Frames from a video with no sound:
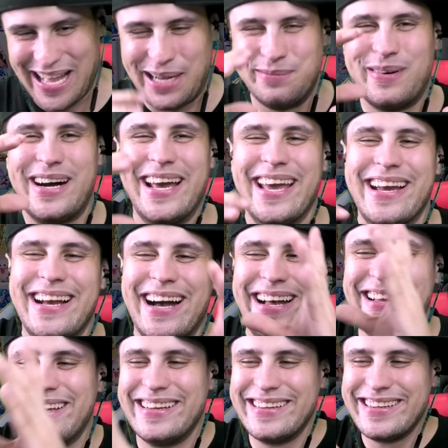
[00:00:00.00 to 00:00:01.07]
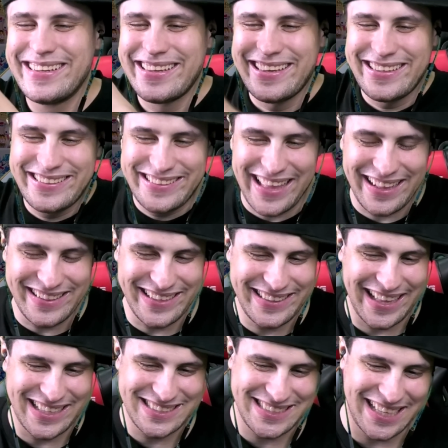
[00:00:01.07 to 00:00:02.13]
君、名前が1点
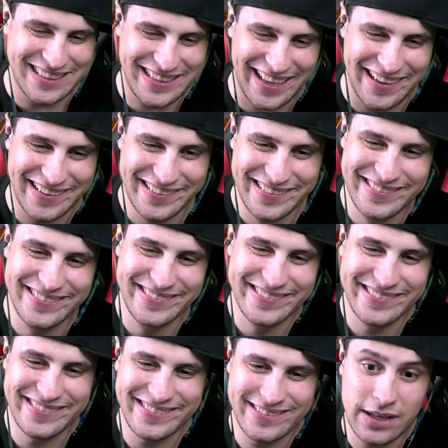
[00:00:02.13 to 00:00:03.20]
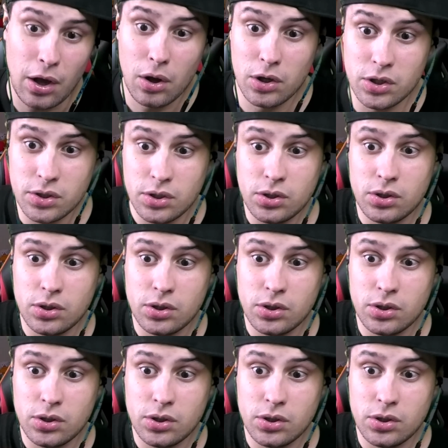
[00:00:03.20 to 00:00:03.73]
2点3点、日向君たちの速攻